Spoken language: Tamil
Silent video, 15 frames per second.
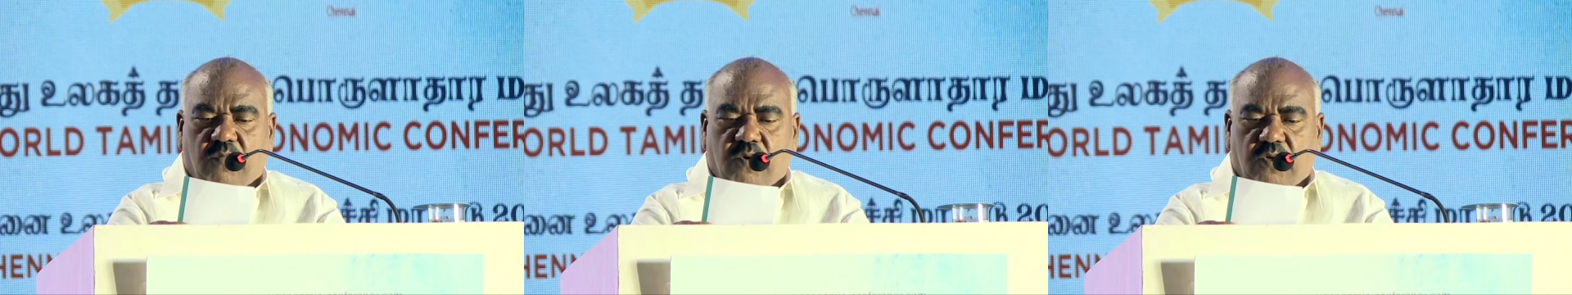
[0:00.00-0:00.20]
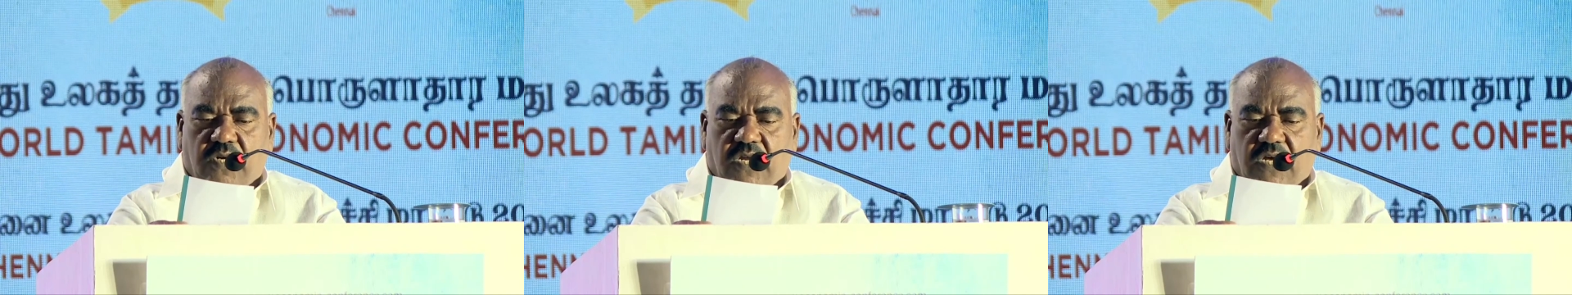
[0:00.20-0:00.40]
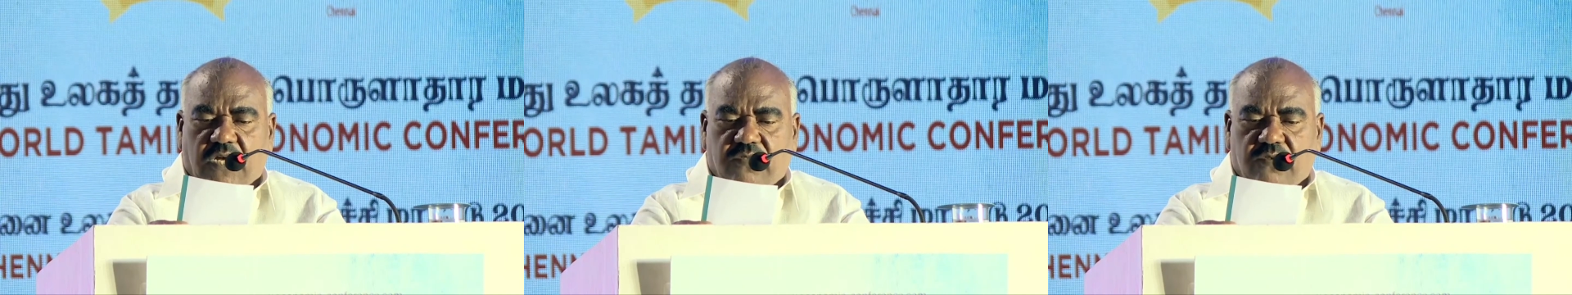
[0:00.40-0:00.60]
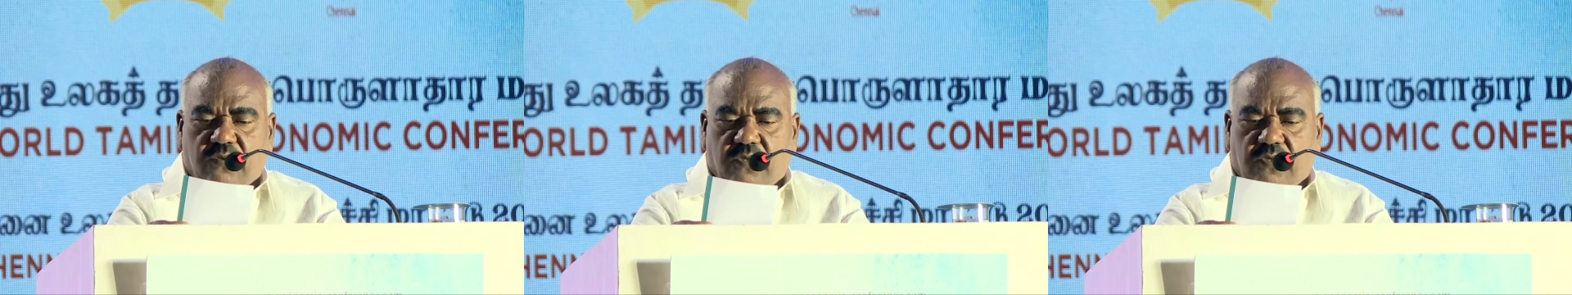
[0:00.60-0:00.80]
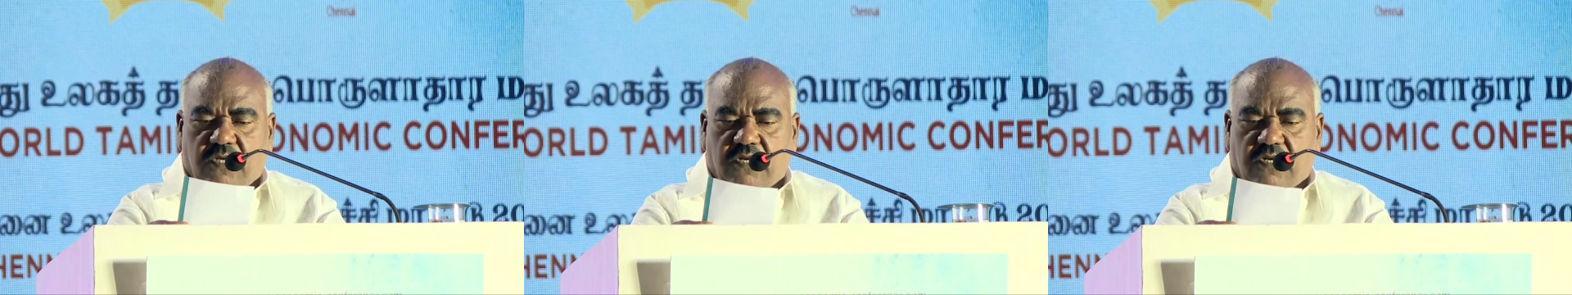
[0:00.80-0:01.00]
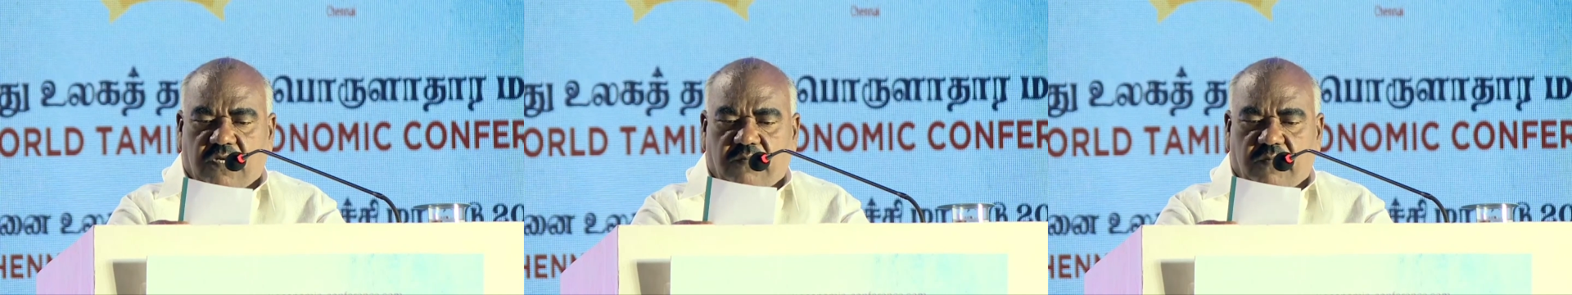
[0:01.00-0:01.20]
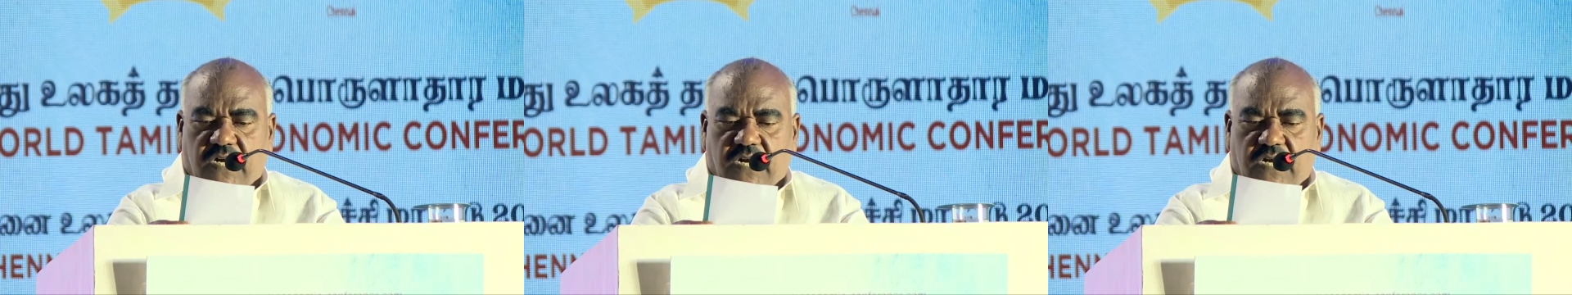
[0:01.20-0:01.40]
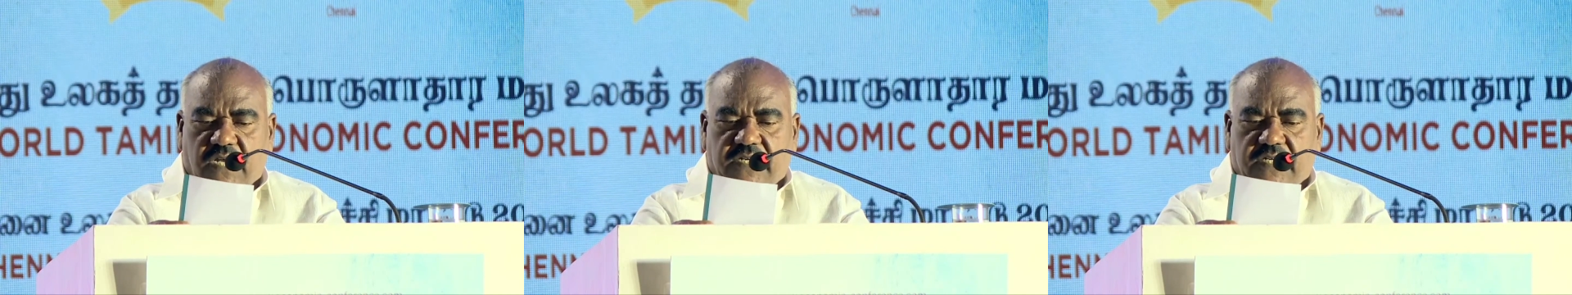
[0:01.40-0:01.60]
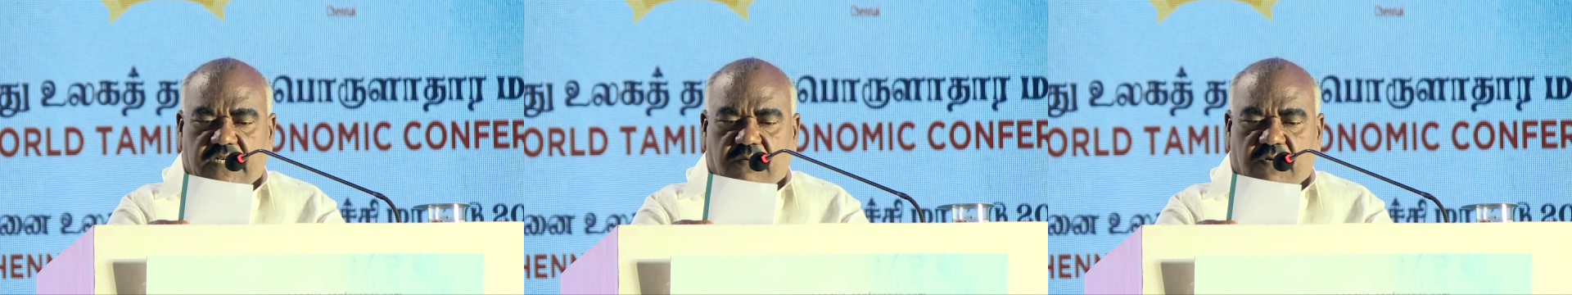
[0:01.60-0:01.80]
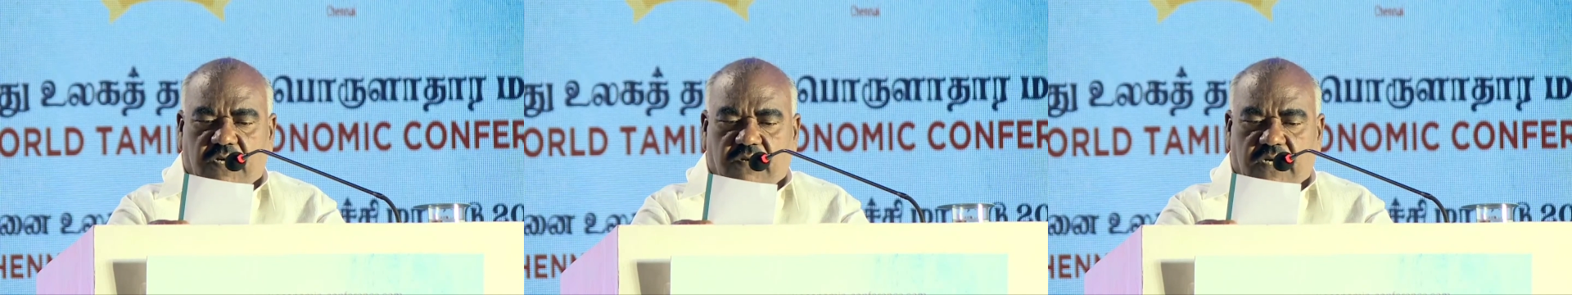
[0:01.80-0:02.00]
முன்னாள் தூதுவர்
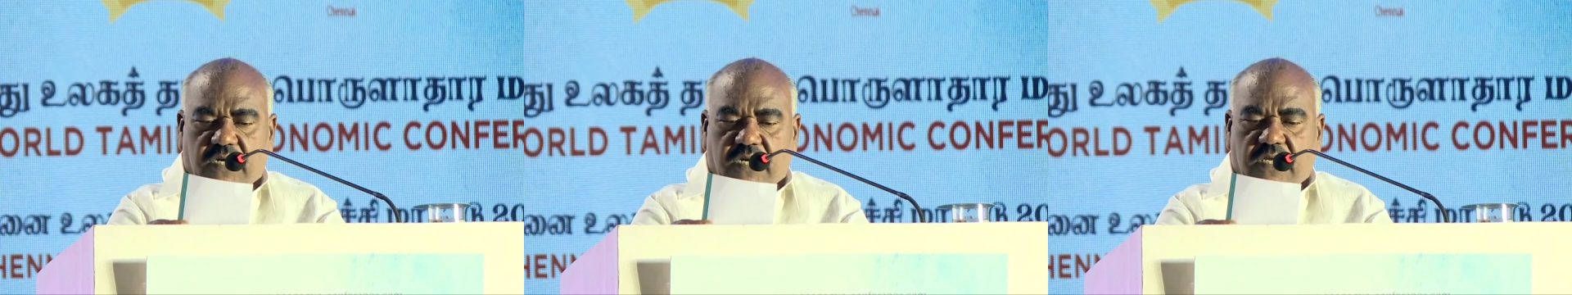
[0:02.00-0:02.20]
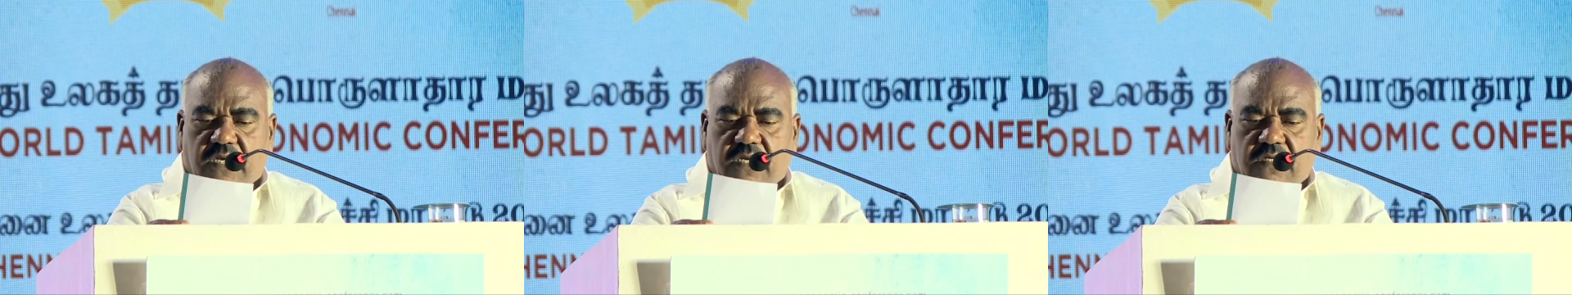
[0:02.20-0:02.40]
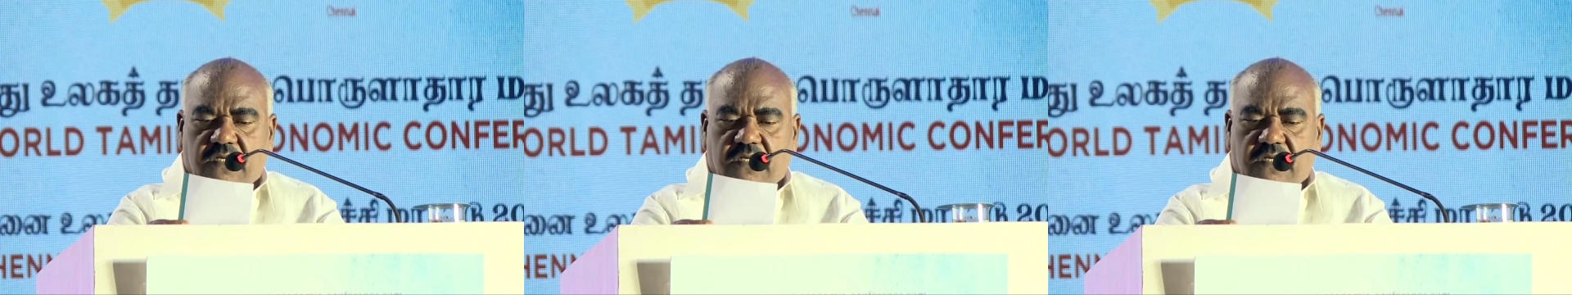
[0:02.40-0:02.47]
மகாலிங்கம் அவர்களே